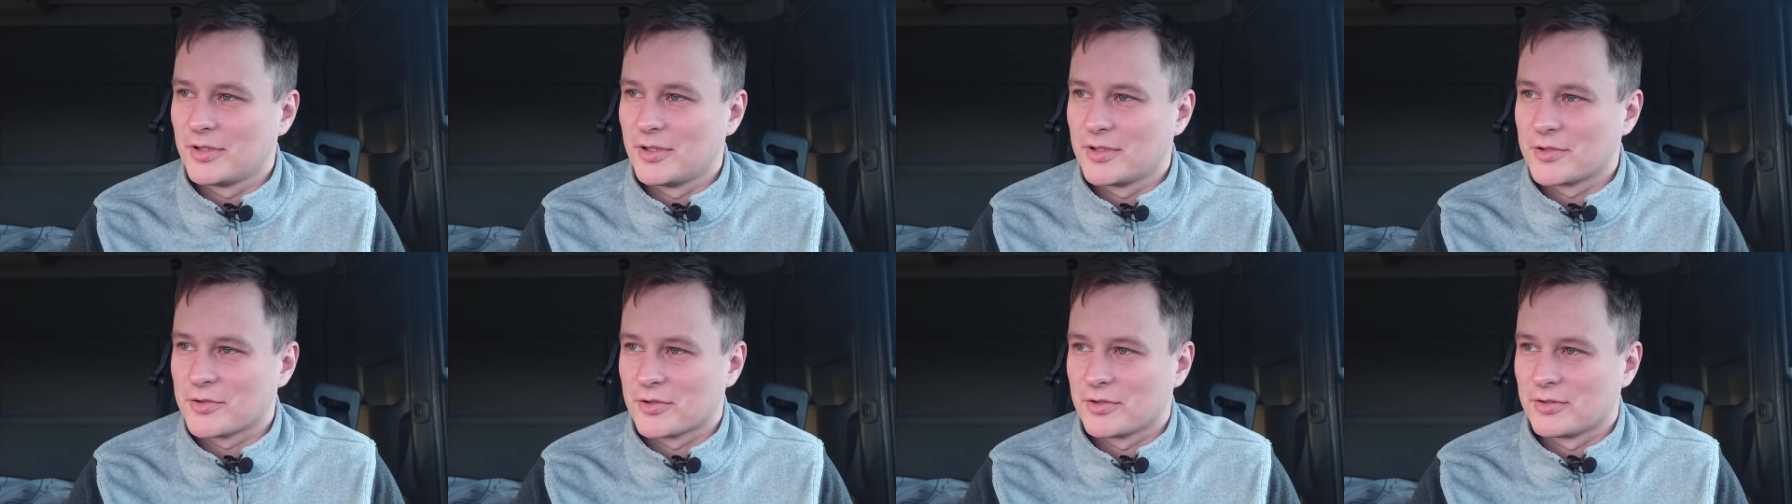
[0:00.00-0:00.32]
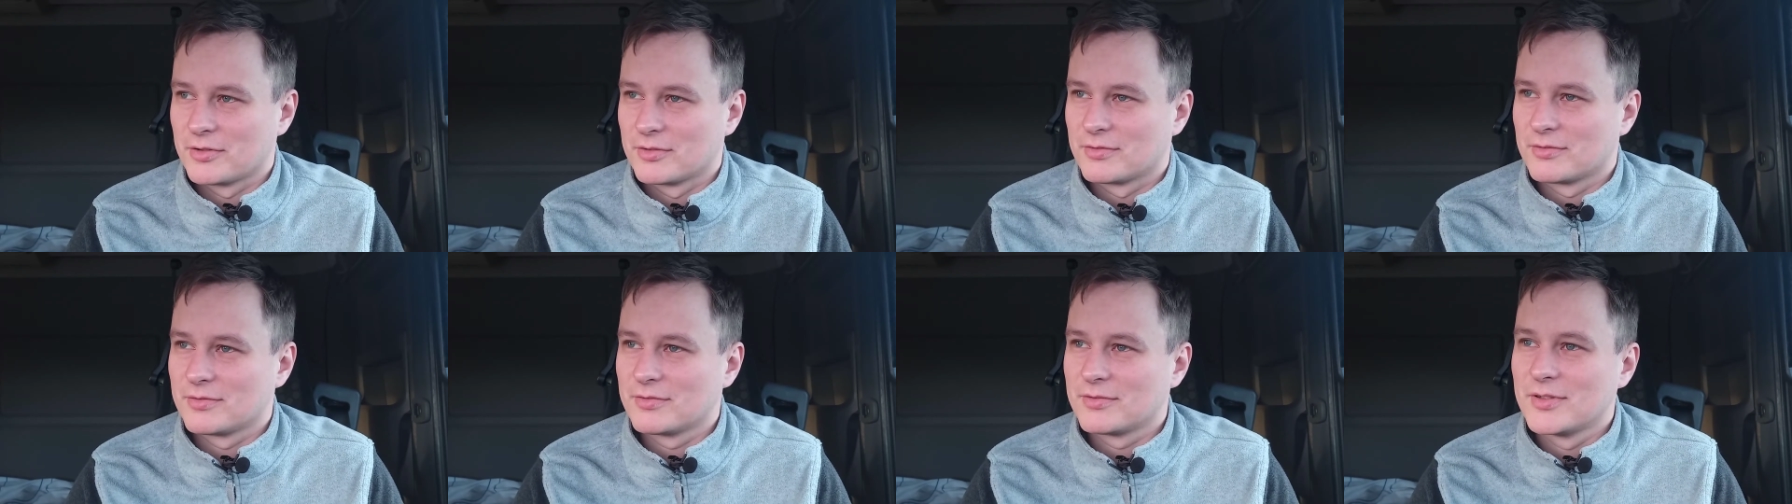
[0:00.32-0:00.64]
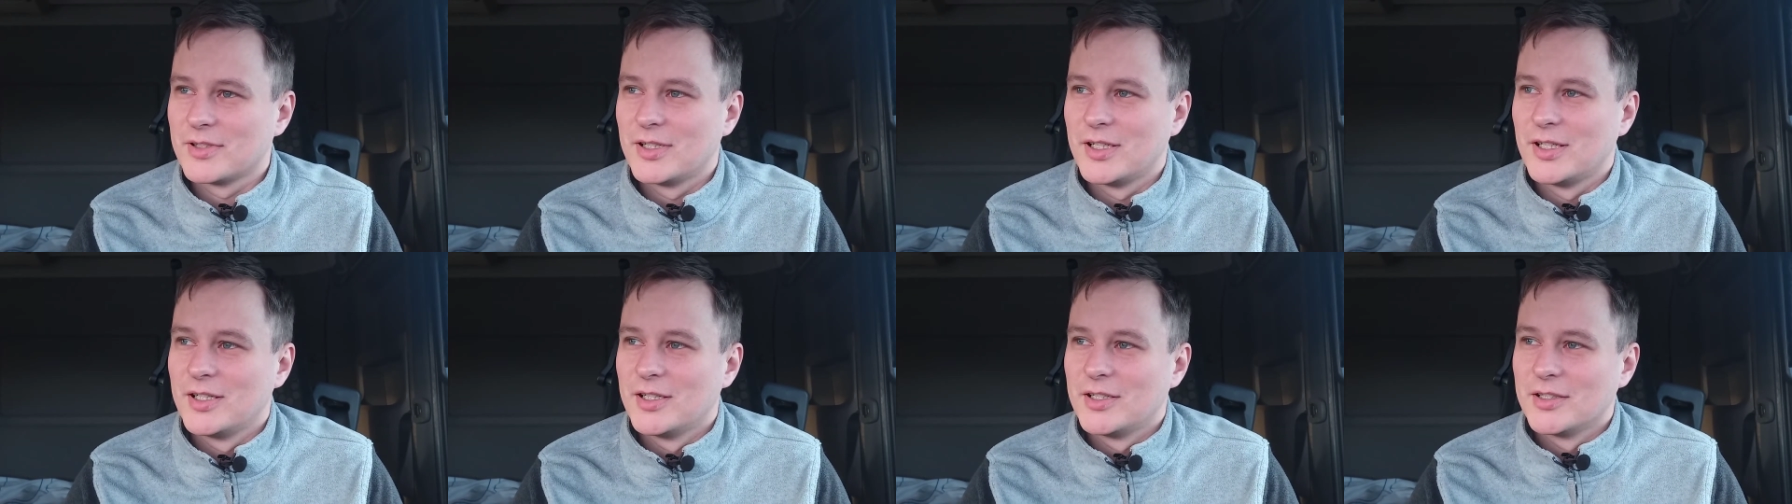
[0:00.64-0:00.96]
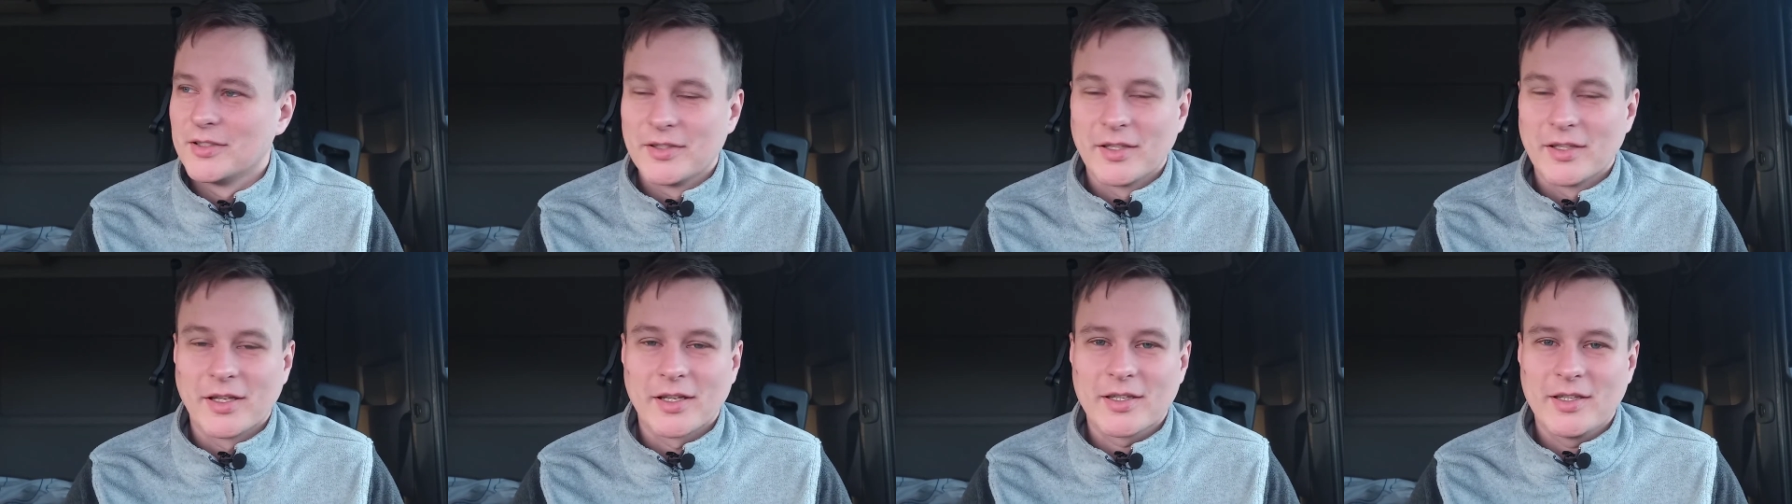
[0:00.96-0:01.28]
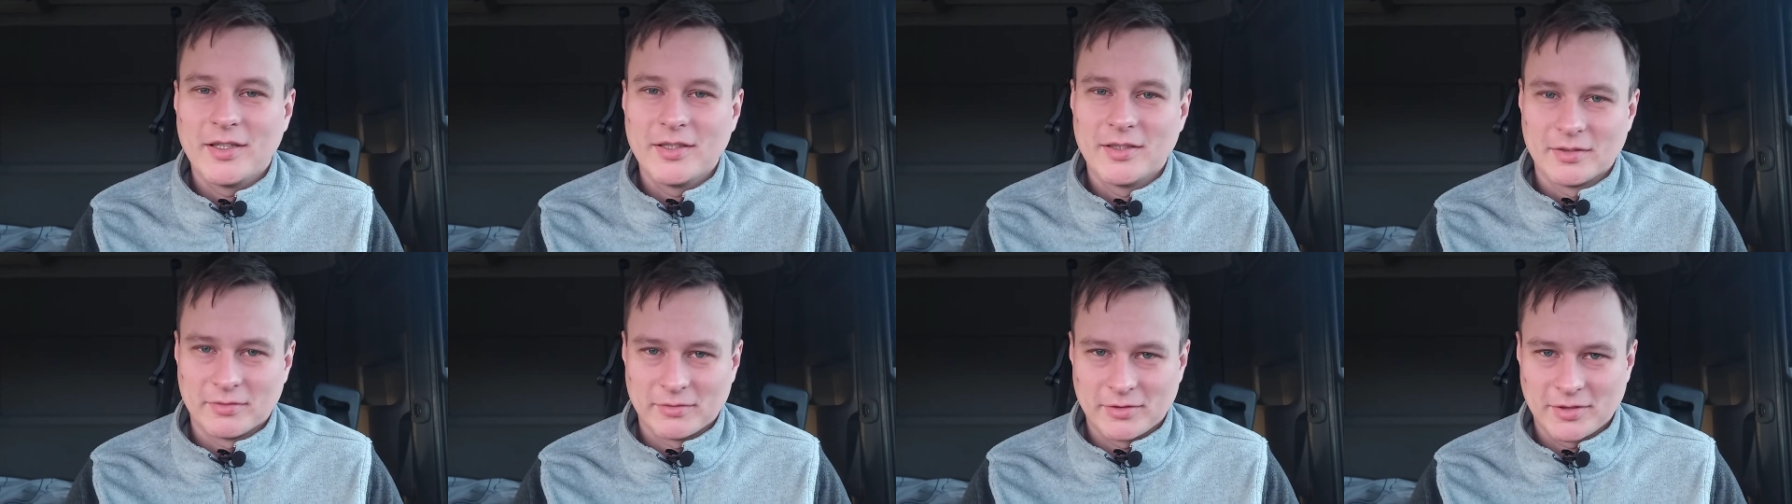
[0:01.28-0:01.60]
даже
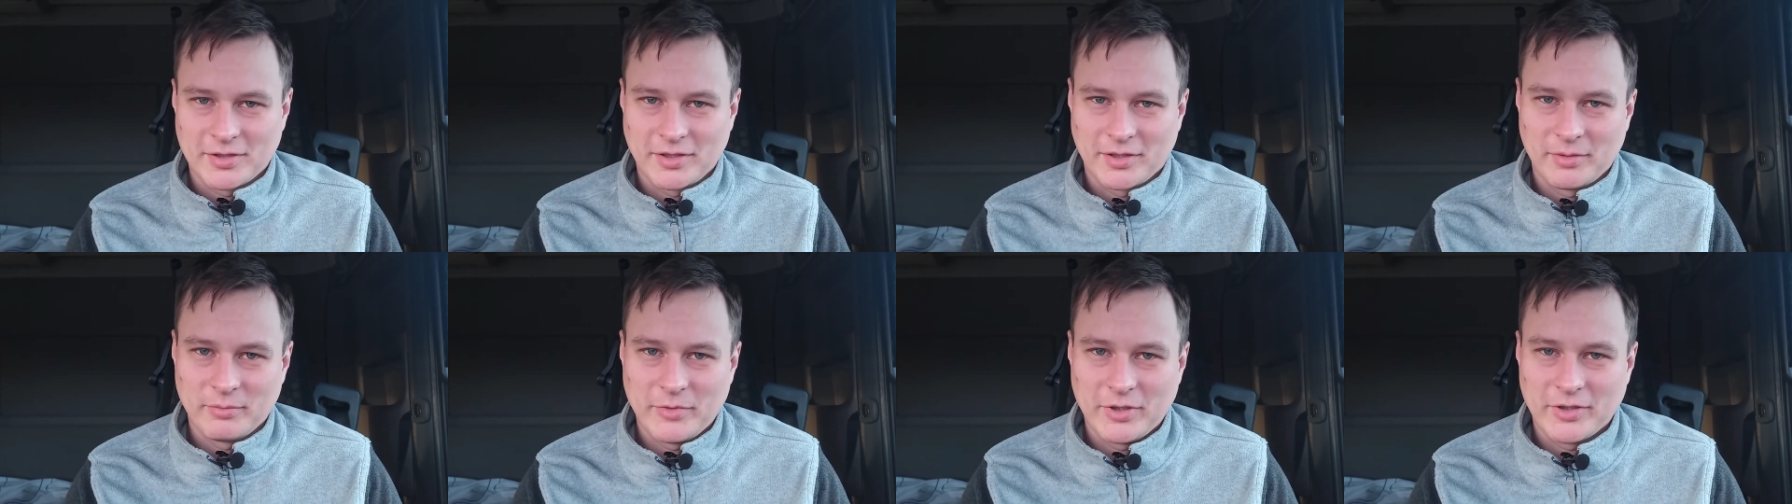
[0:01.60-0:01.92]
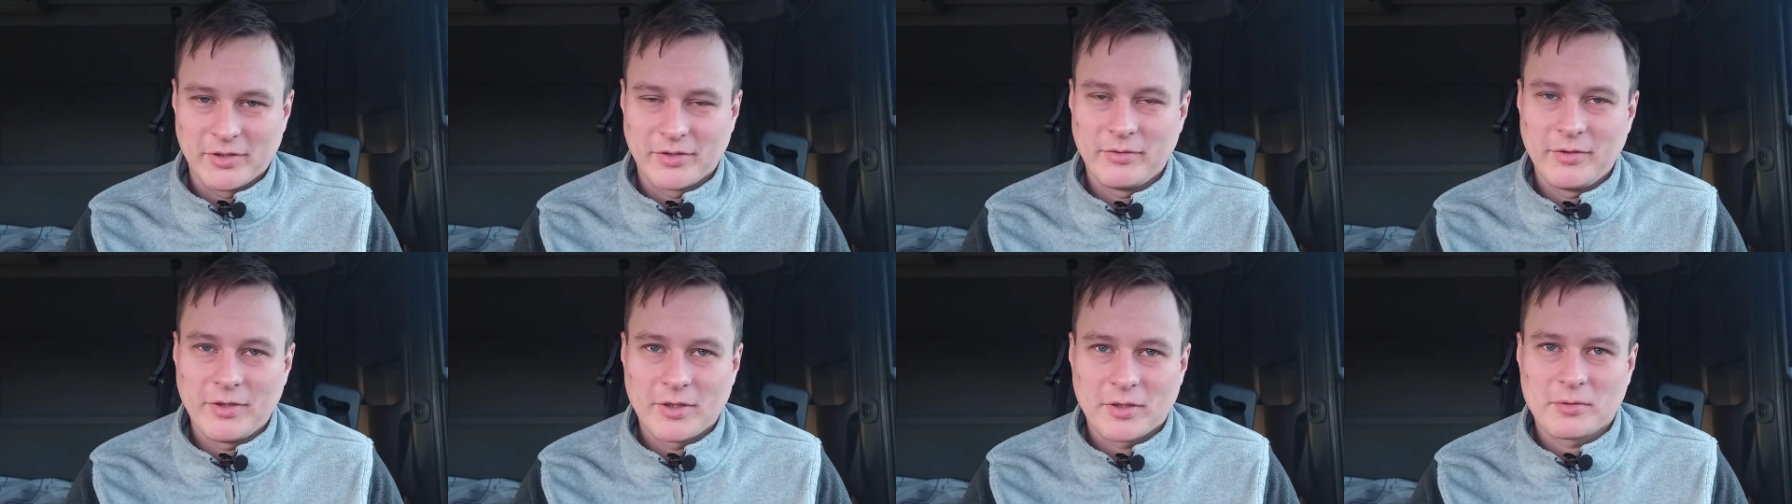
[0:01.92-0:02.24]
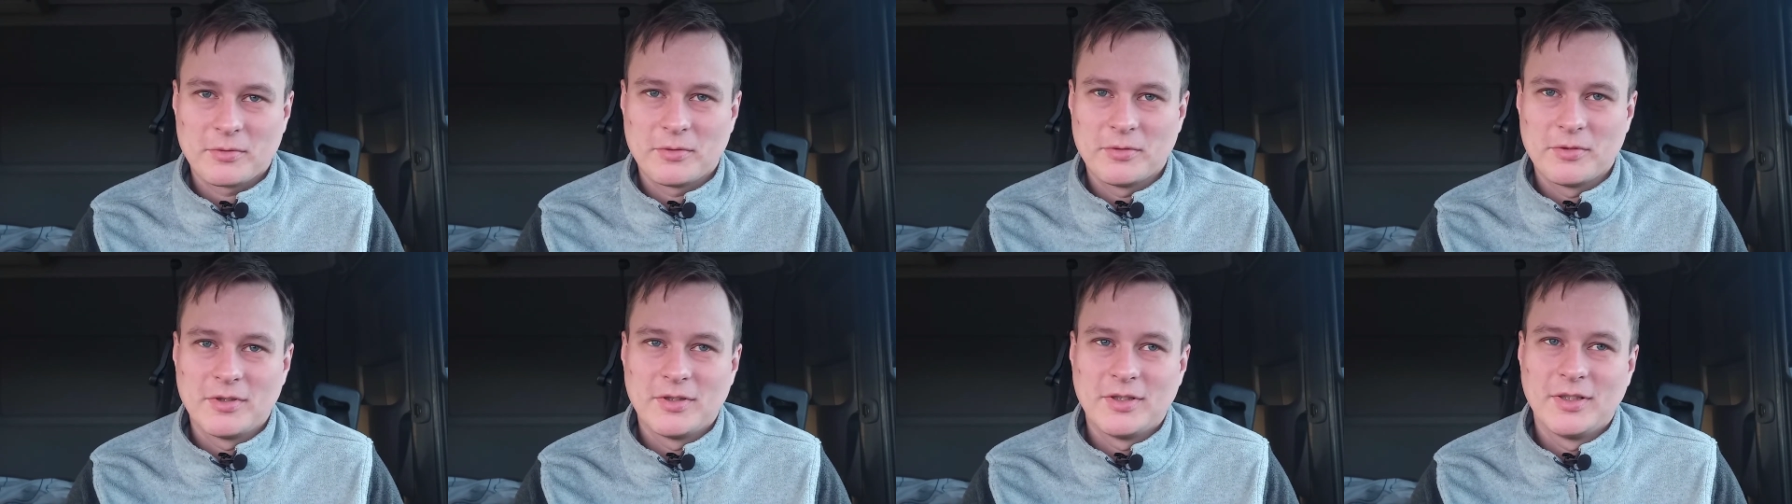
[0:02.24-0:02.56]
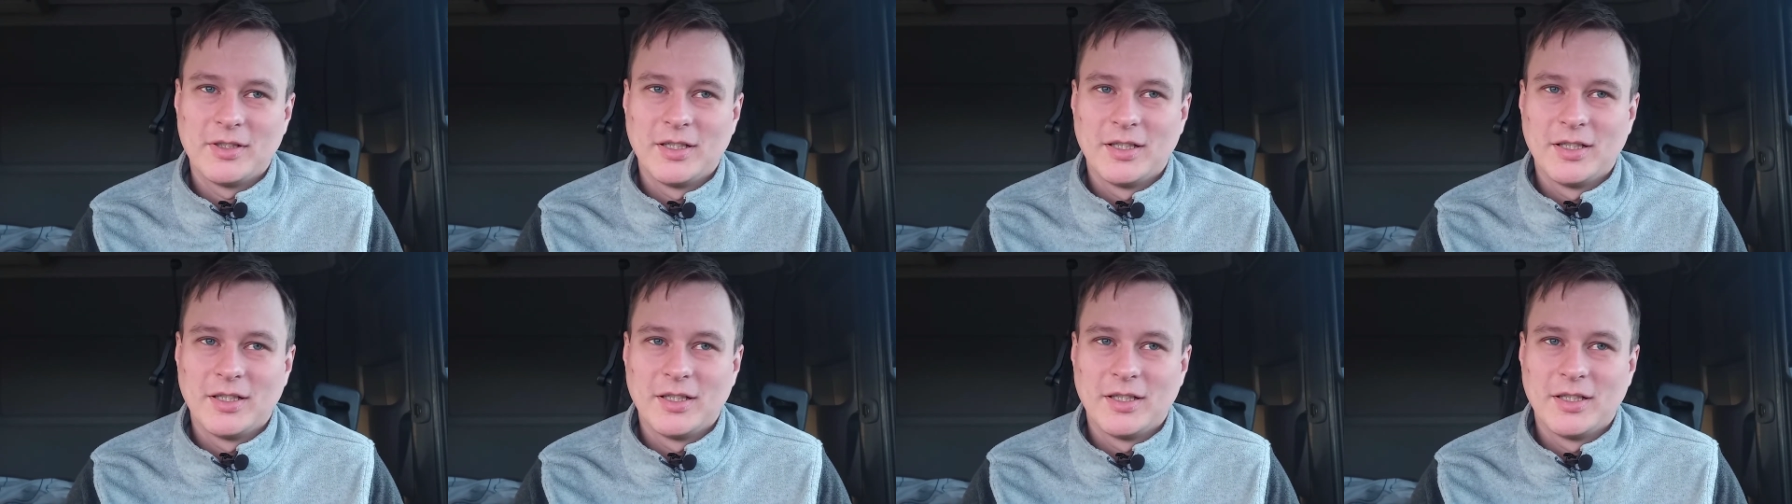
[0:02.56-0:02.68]
накидывать ремни сверху.